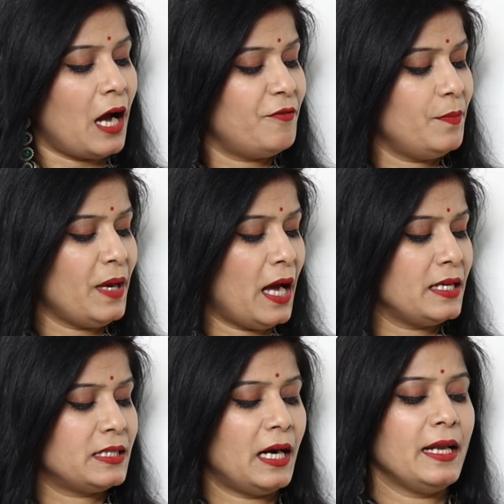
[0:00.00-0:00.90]
काफी
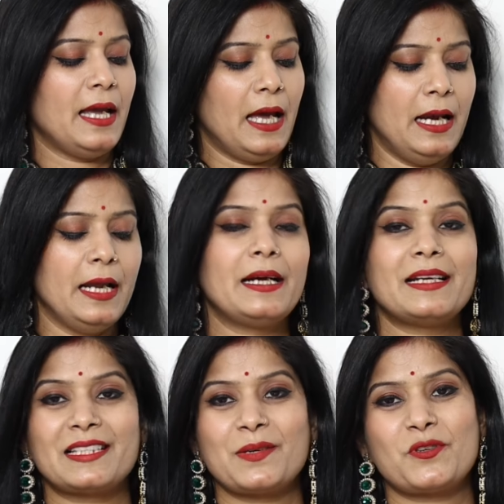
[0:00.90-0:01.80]
प्यारी साड़ी है लिंक
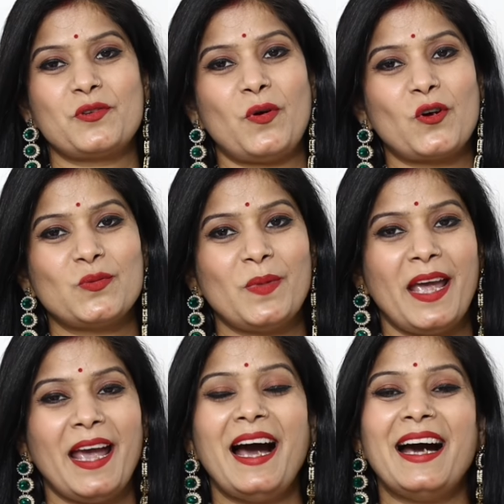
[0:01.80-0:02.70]
डिस्क्रिप्शन बॉक्स
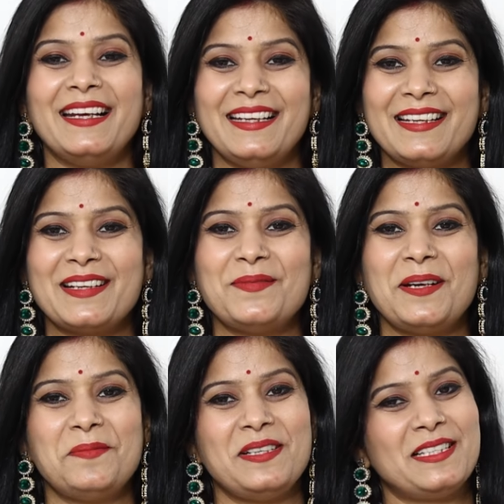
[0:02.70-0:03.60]
में है हाईली
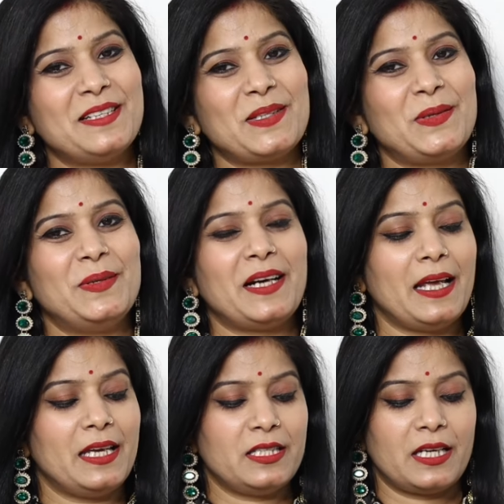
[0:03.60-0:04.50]
रिकमेंड है जरूर
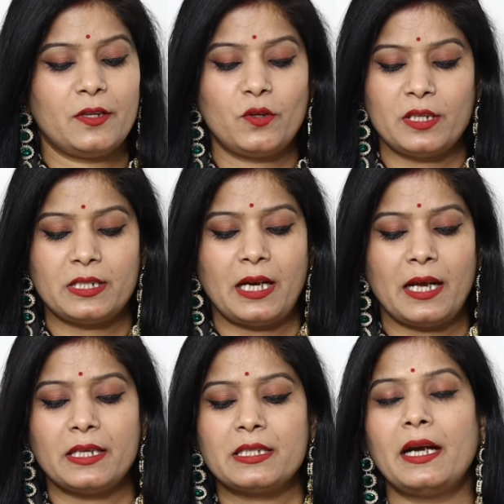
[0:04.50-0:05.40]
ट्राई कीजिएगा क्योंकि इस
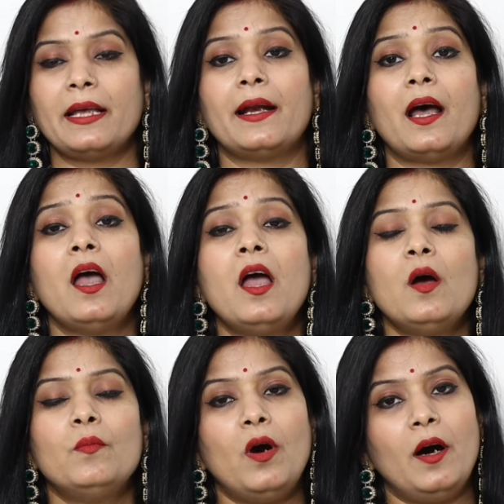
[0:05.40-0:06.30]
तरह की साड़ियां ना
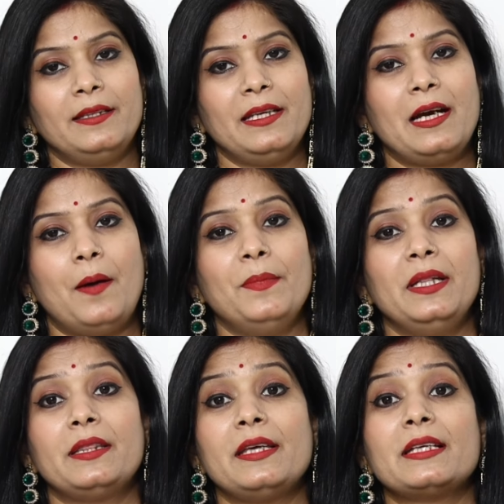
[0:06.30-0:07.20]
बहुत ही कम
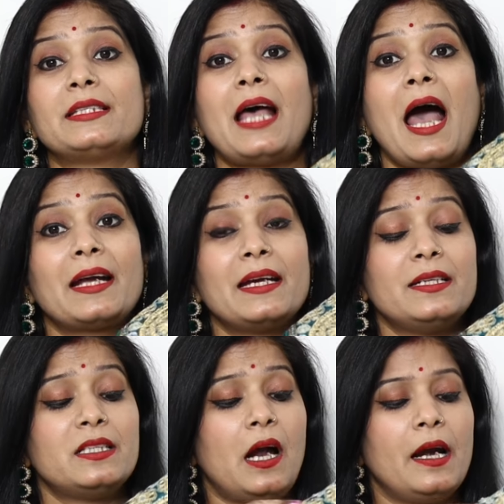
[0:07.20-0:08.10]
मिलती है
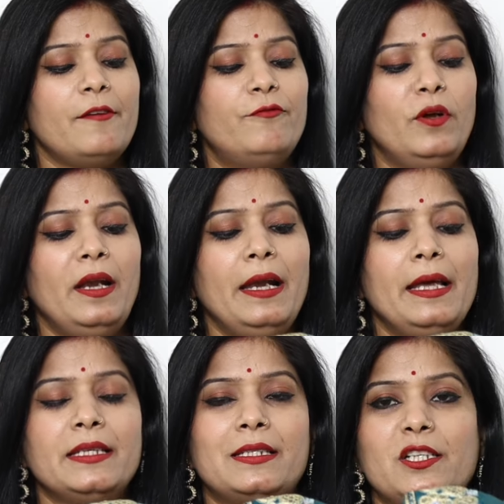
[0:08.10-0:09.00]
सेकंड साड़ी
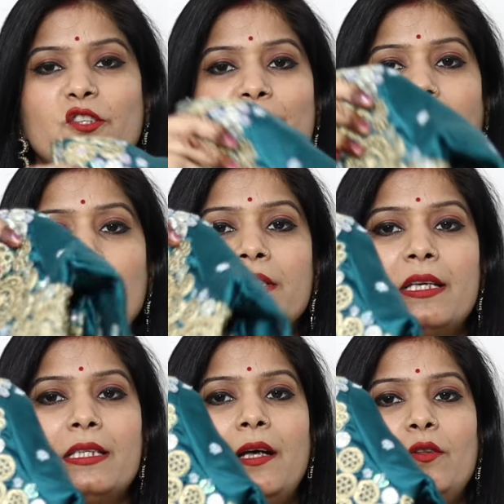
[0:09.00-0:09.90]
फुल्ली स्टिच ब्लाउज
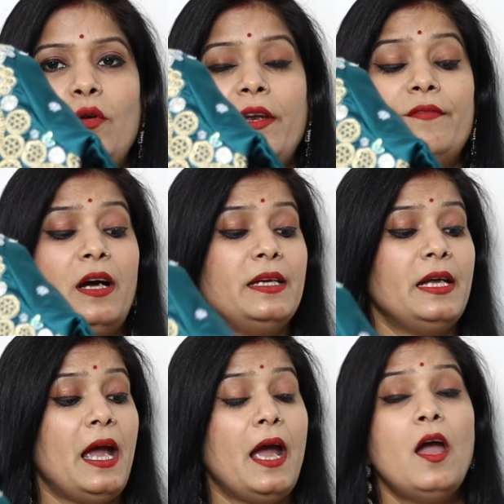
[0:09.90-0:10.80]
के साथ होने
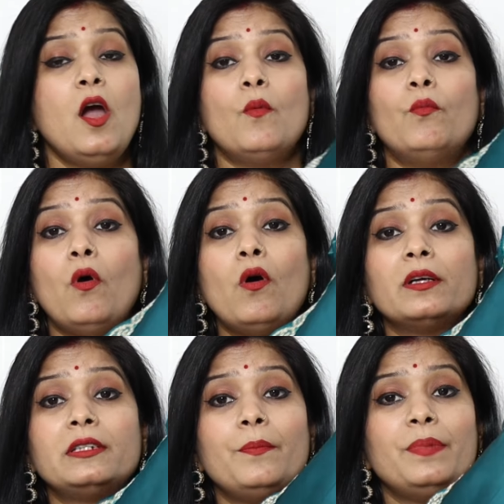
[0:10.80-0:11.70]
वाली है
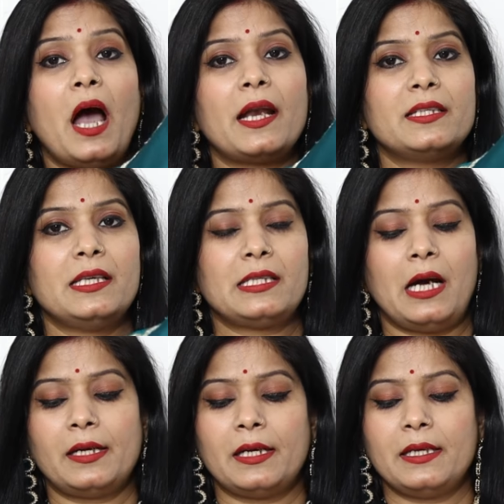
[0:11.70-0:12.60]
बहुत ही प्यारी सी
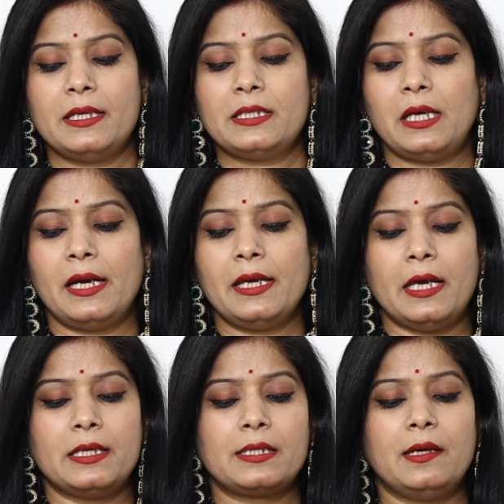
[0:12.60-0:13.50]
साटन की साड़ी
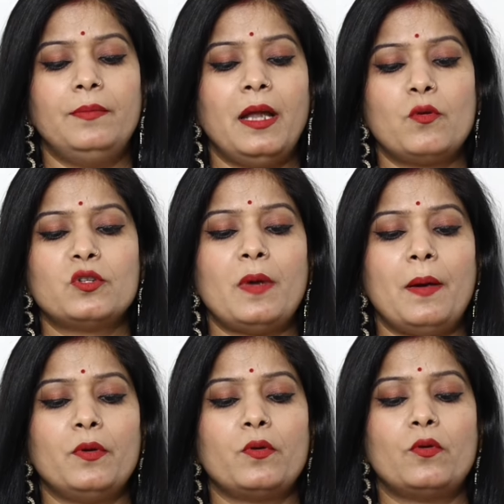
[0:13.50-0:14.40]
है इसका ब्लाउज
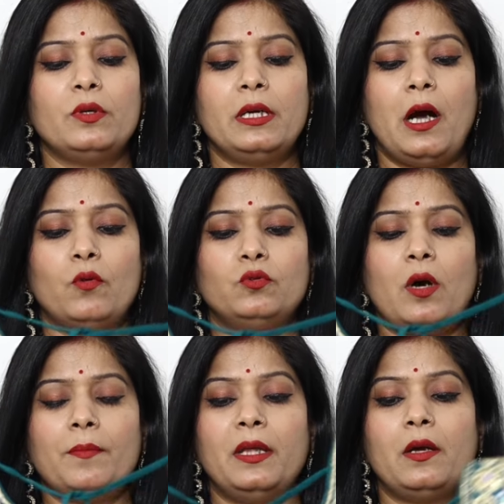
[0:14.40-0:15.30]
मैं आप लोगों को दिखाऊं
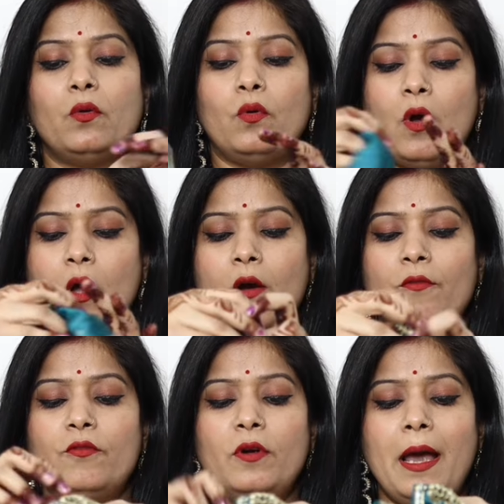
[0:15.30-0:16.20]
तो आप देखो
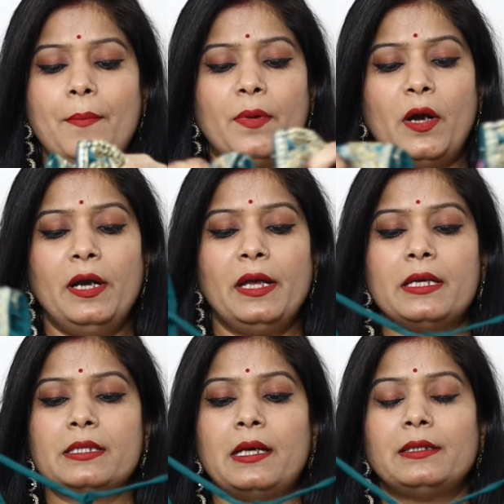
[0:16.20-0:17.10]
फुल एम्ब्रॉयडरी
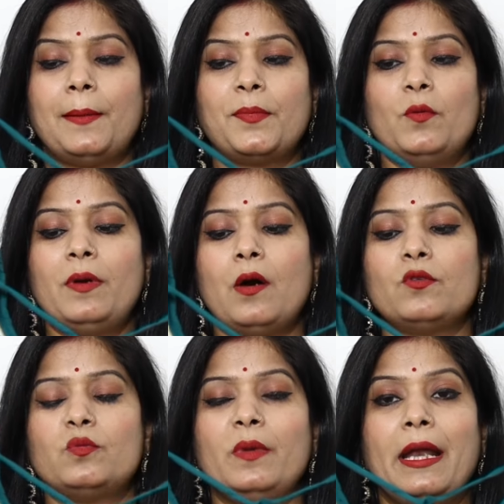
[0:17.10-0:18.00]
के साथ आपको
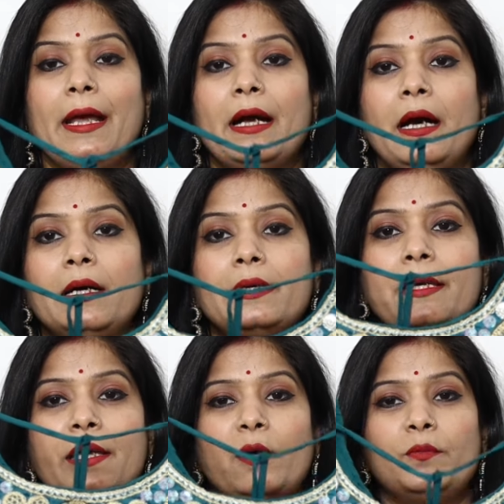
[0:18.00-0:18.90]
ब्लाउज मिलेगा
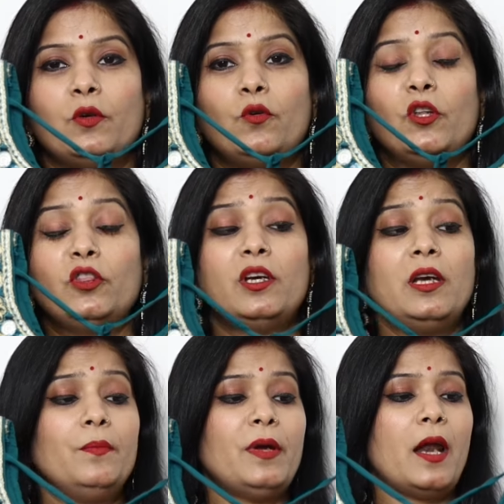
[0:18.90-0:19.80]
ये आप देखो
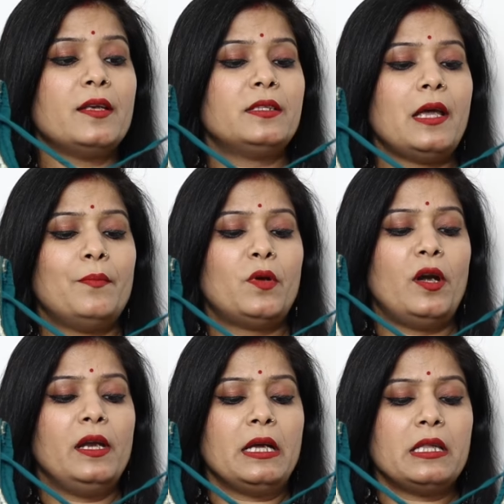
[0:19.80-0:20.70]
कितनी प्यारी सी
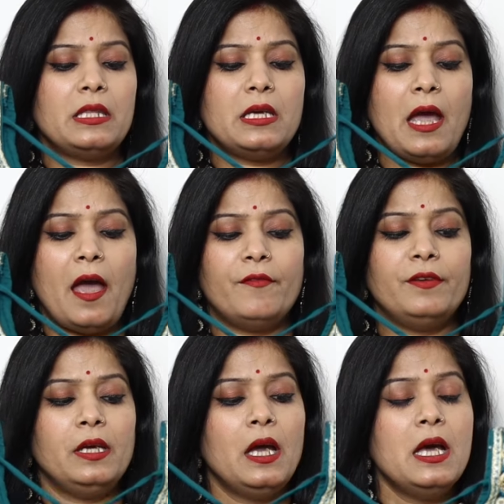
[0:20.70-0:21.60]
एम्ब्रॉयडरी है कितनी
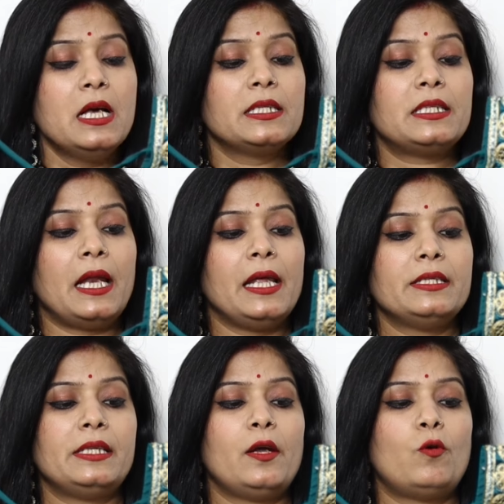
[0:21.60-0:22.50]
हैवी
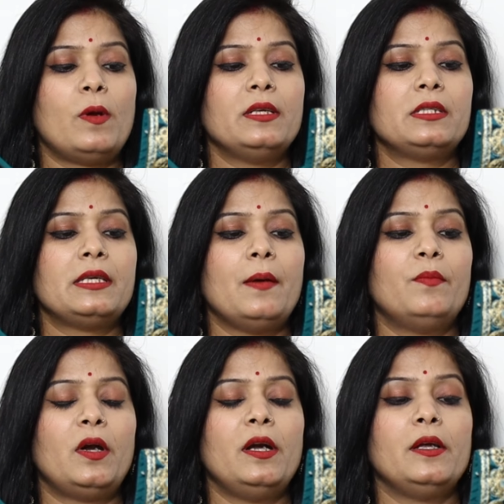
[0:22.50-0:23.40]
जरी सीक्वेंस की
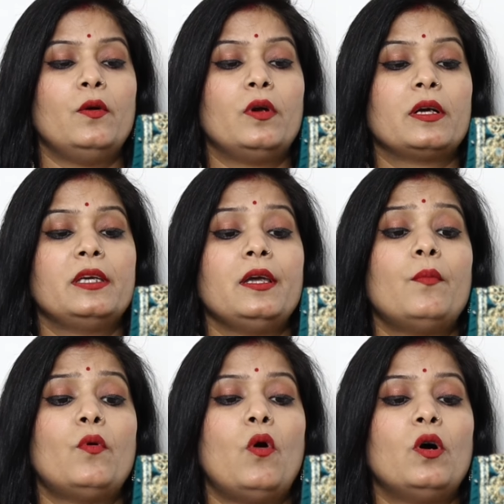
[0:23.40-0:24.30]
एम्ब्रॉयडरी हो रखी
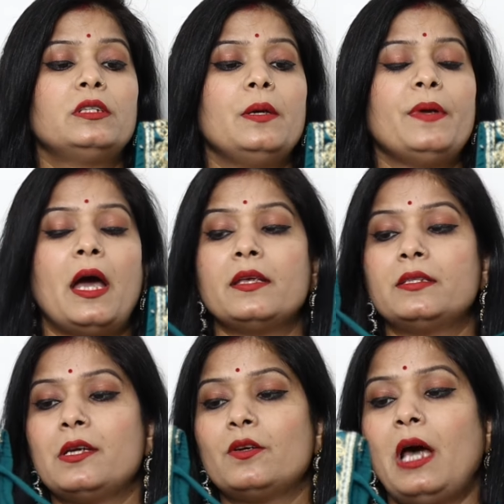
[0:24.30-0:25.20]
है बहुत ही
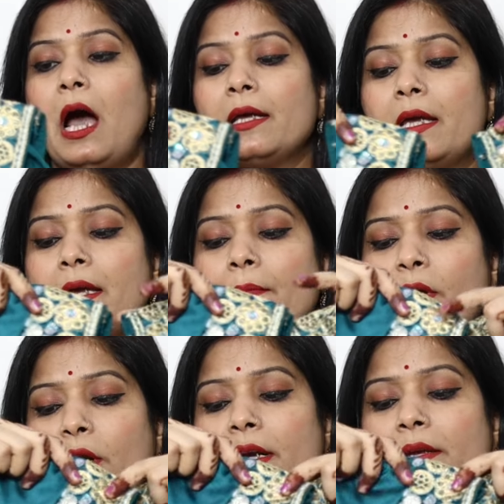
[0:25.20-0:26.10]
प्यारी सी और धागे की
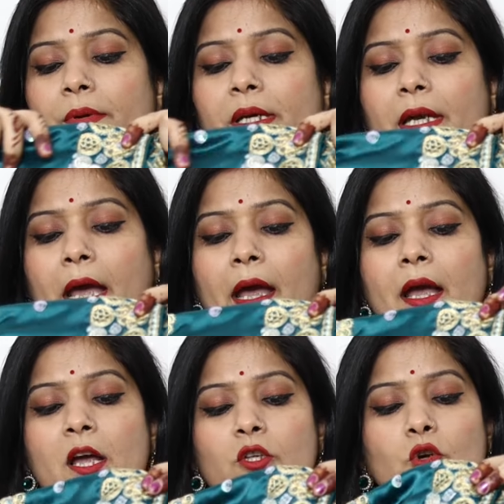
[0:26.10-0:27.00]
एम्ब्रॉयडरी भी है
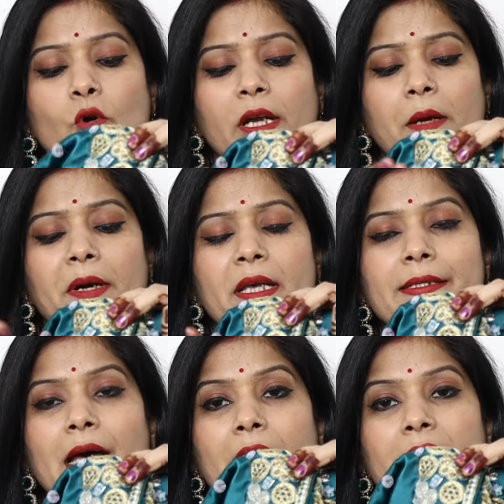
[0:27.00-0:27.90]
छोटे बड़े
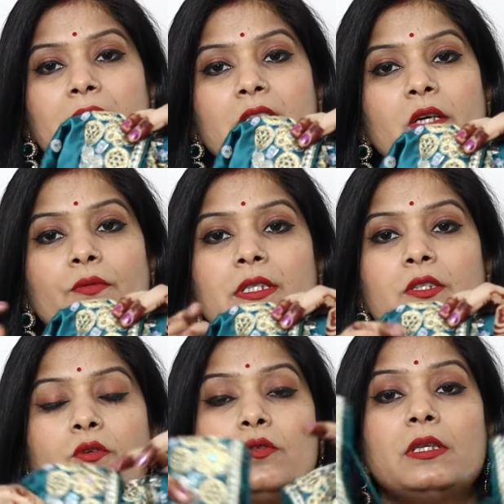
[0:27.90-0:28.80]
सारे ही
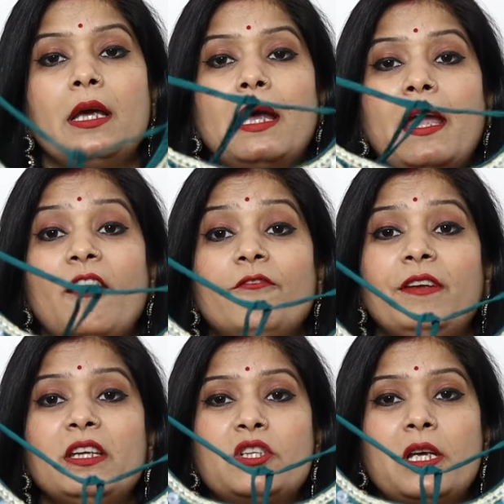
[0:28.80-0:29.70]
सीक्वेंस यूज किए गए हैं
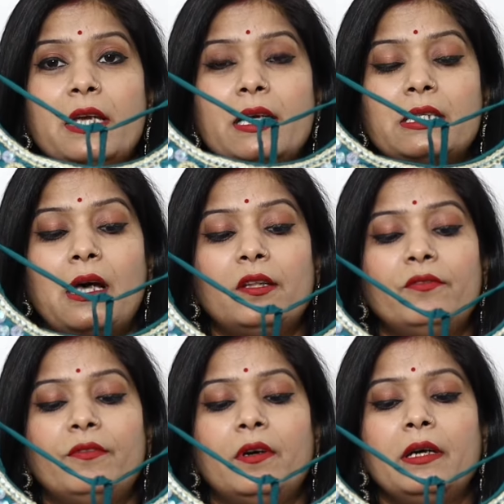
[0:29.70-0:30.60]
फिनिशिंग के
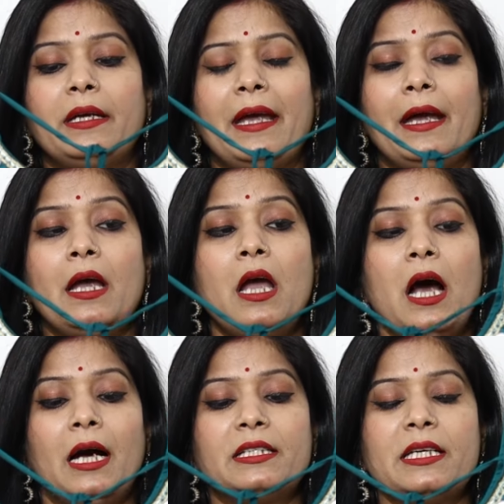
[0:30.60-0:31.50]
साथ वर्क है
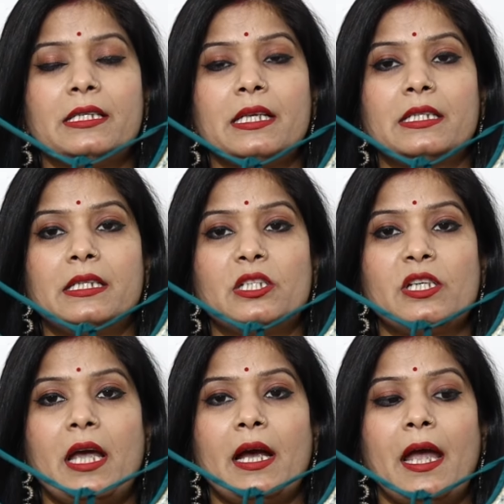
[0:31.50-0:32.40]
अच्छे से स्टिच
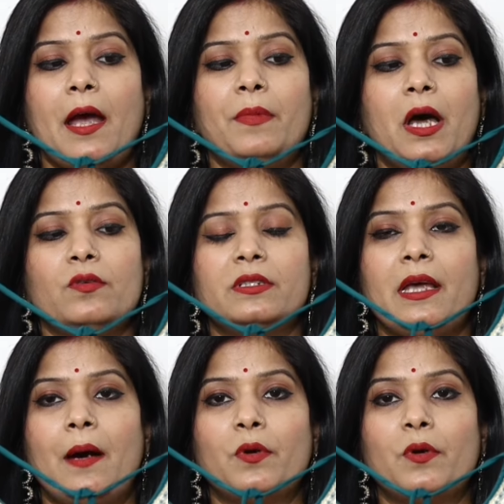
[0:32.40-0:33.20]
किया गया है ब्लाउज ये